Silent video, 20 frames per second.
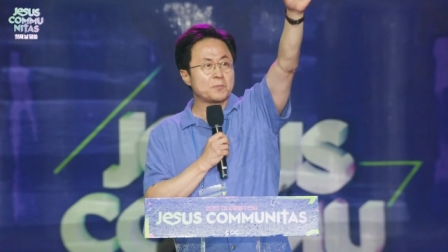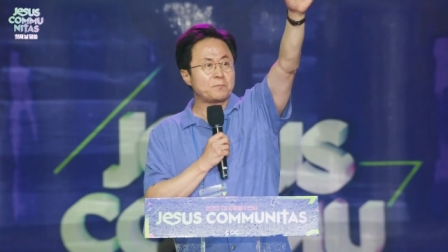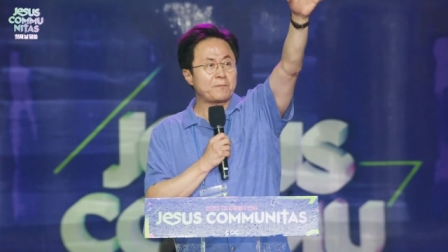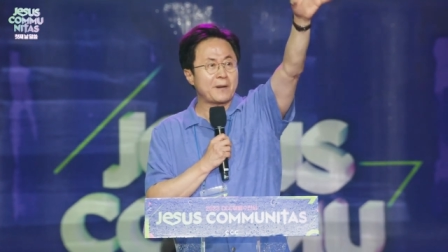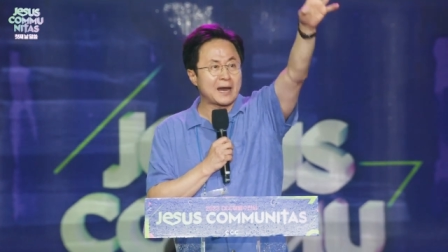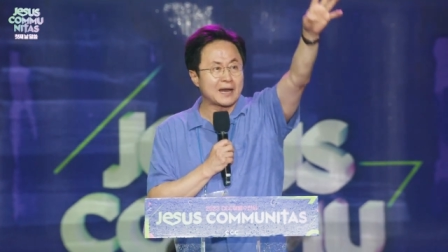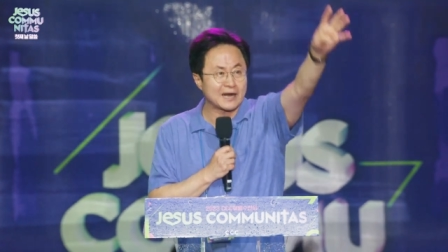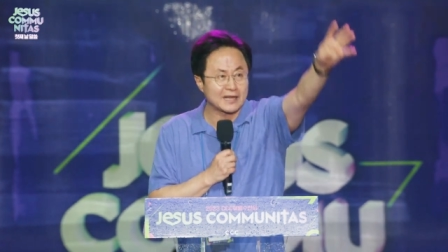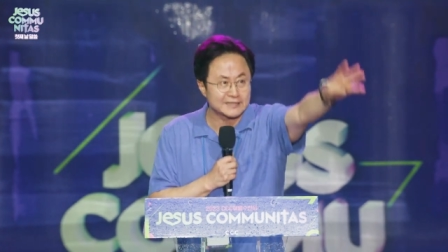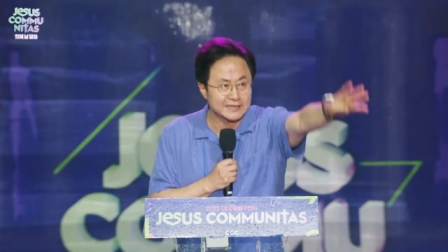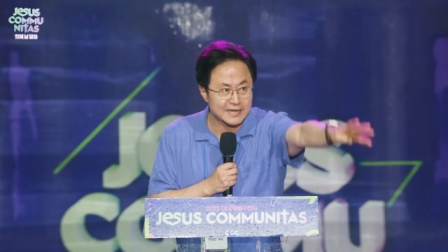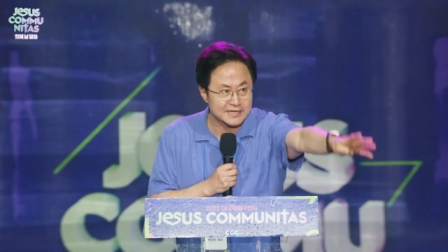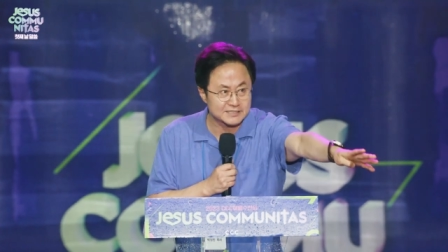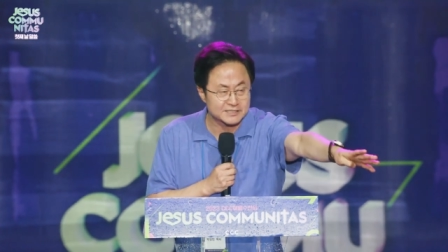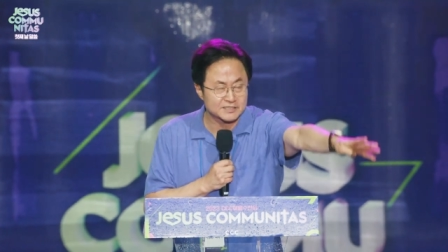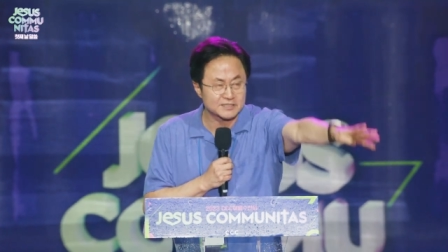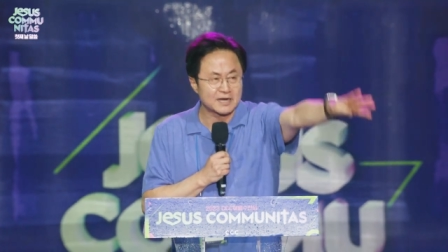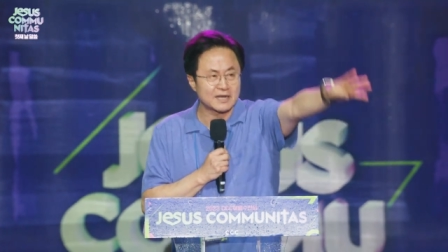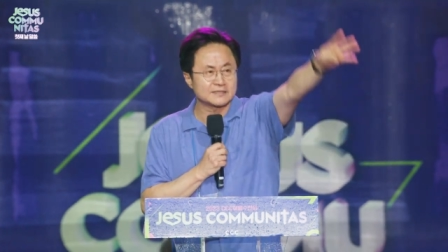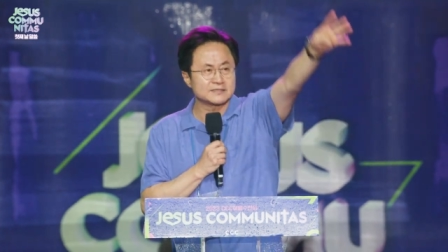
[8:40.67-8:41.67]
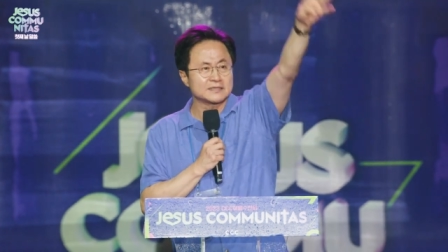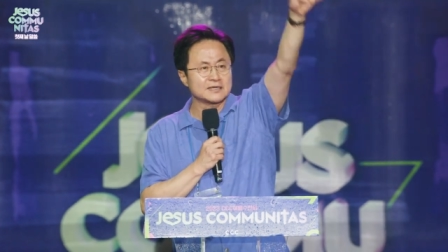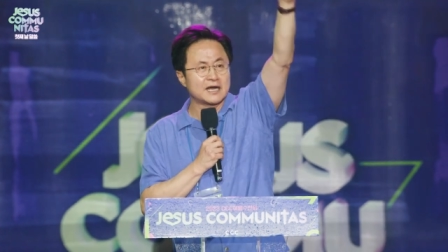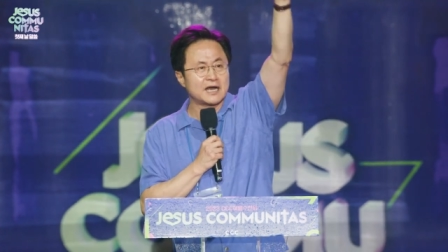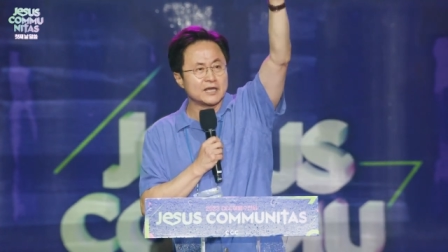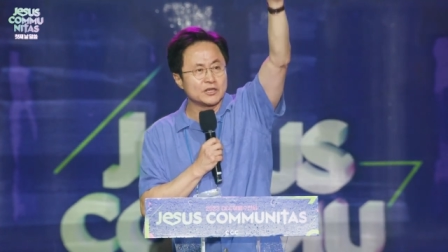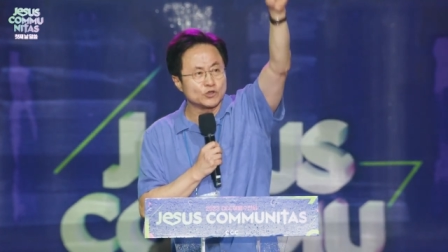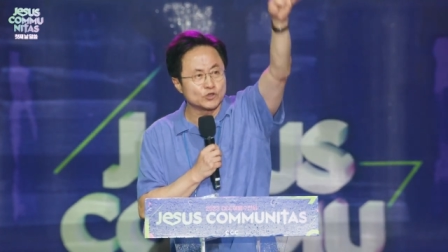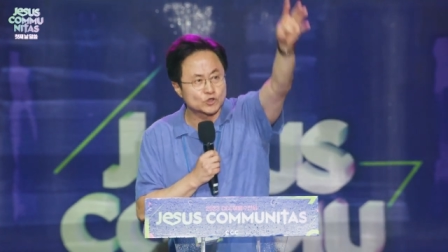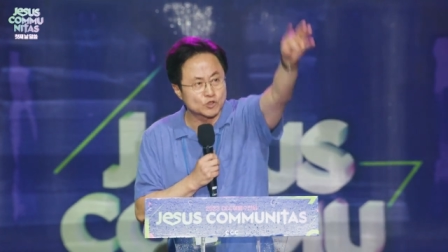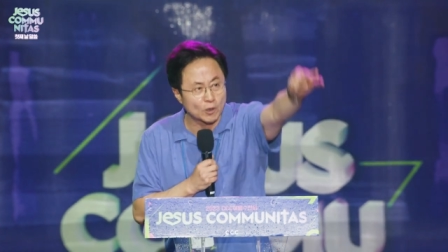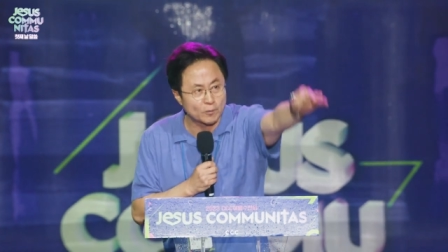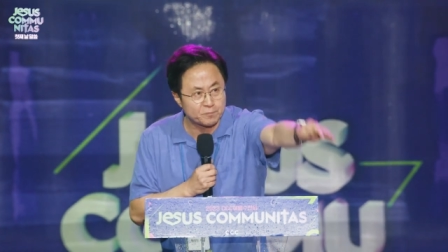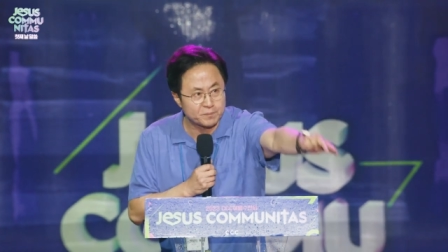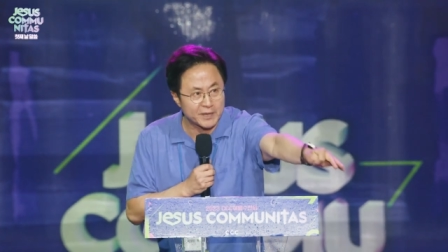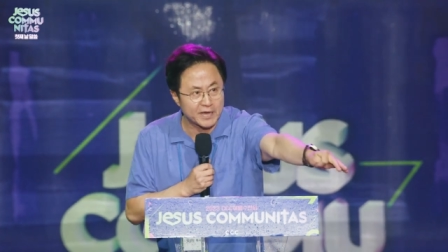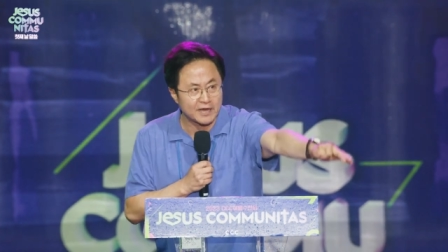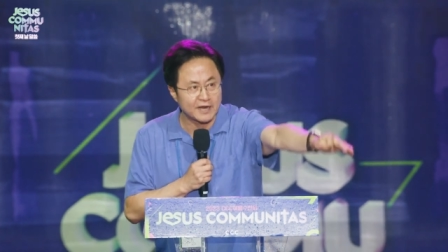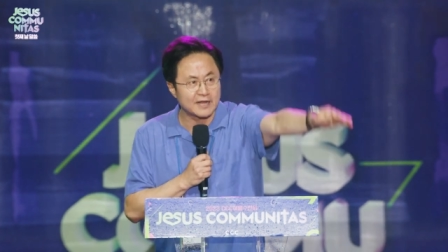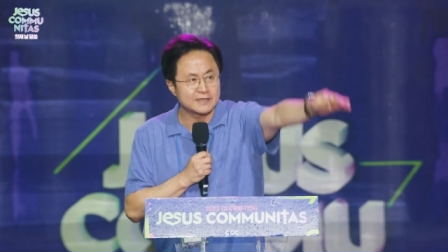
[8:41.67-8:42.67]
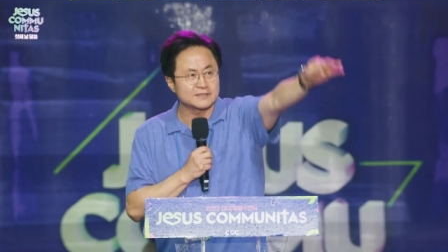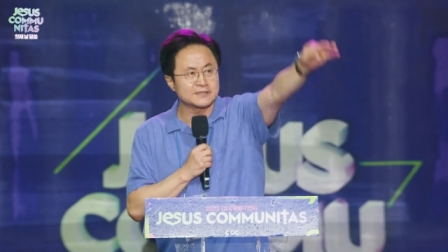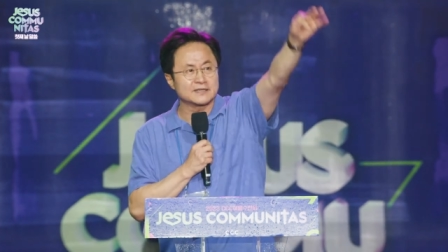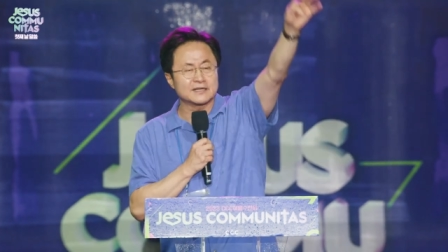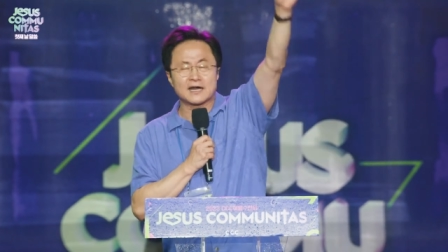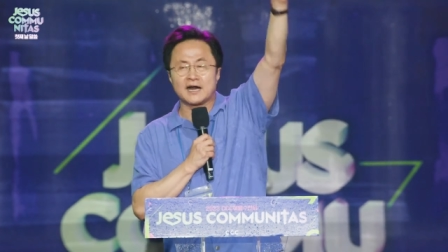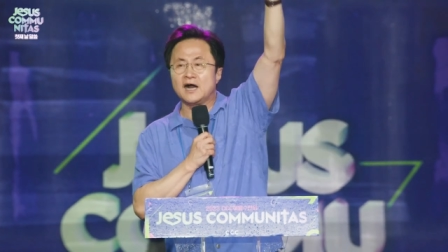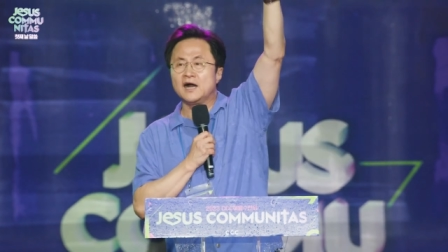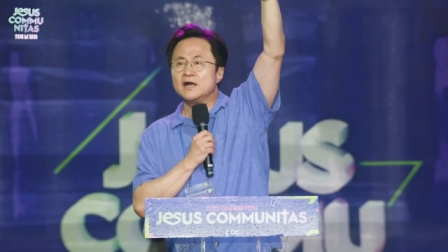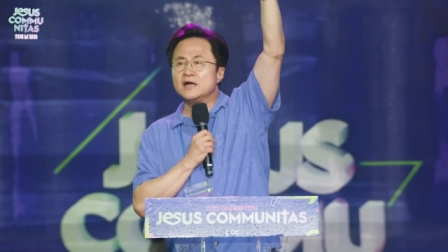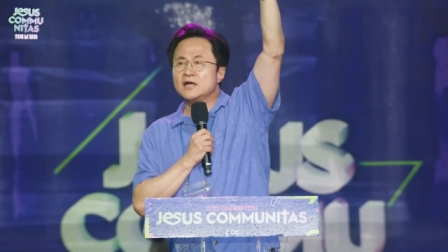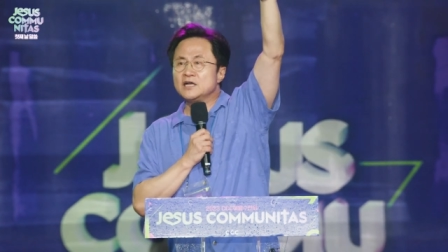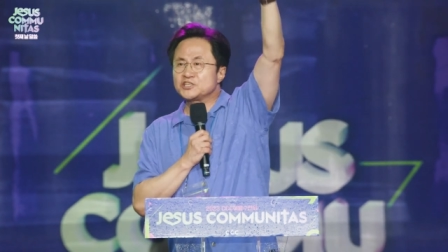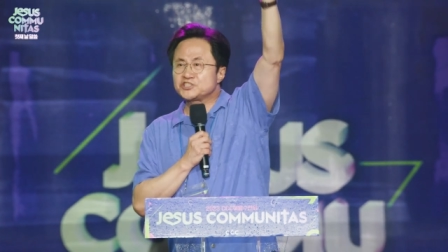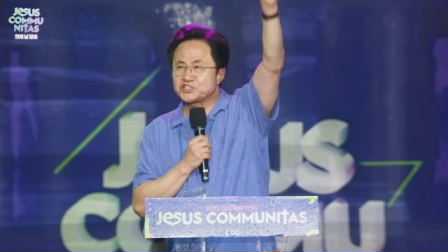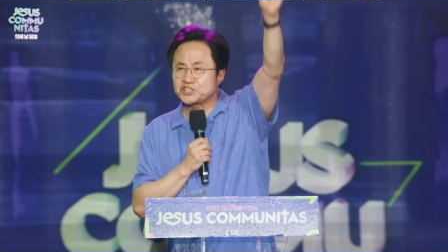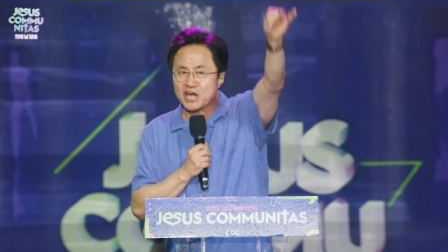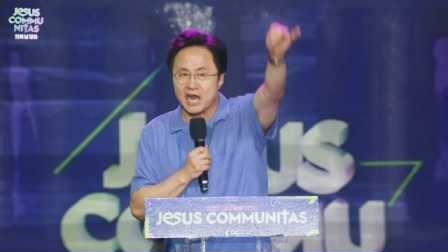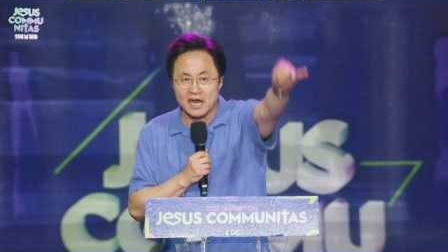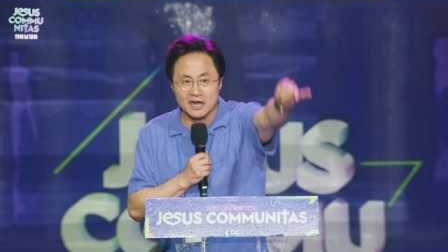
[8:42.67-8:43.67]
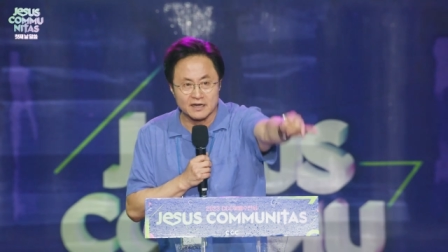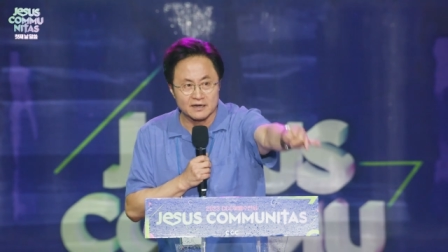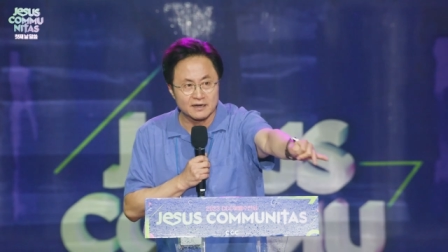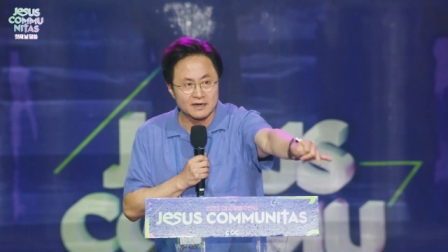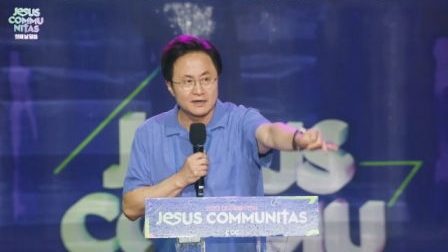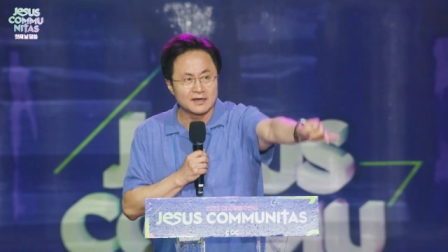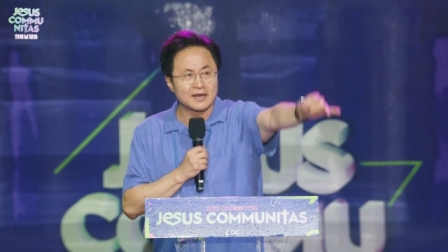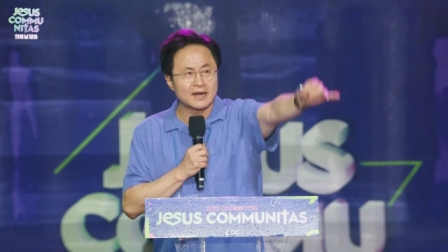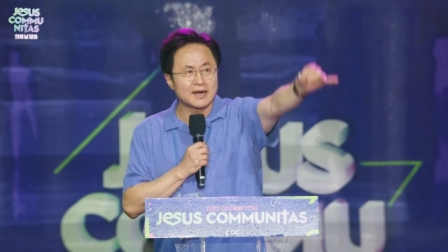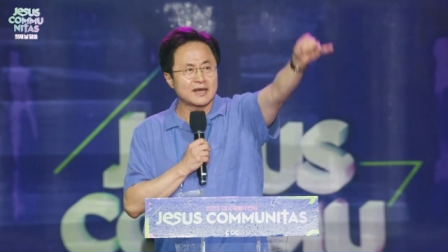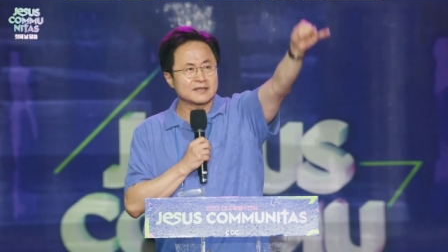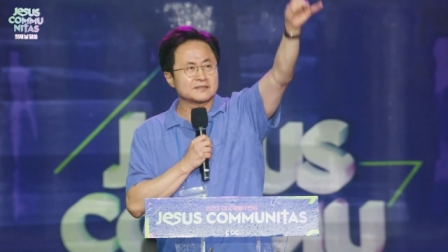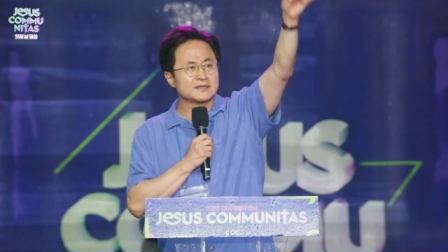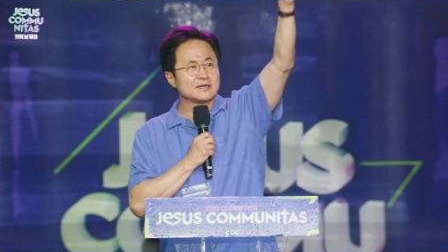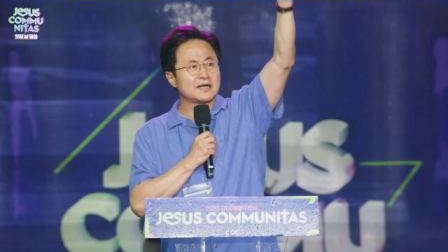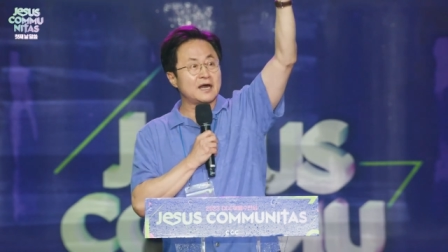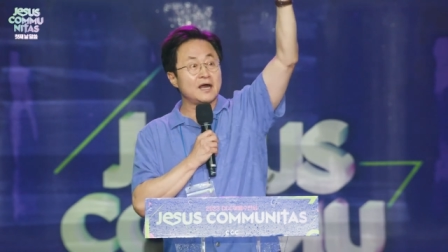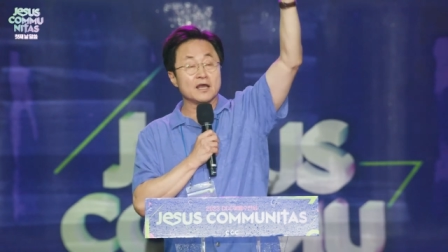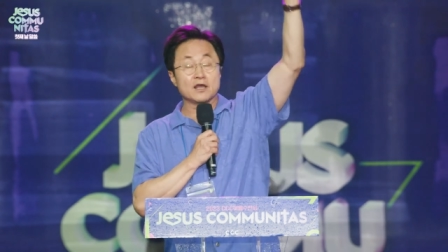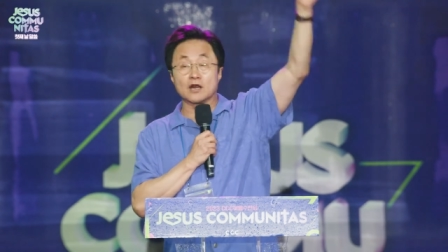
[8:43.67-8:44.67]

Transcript: 파라다이스라든가 유토피아라든가 샹그릴라라든가,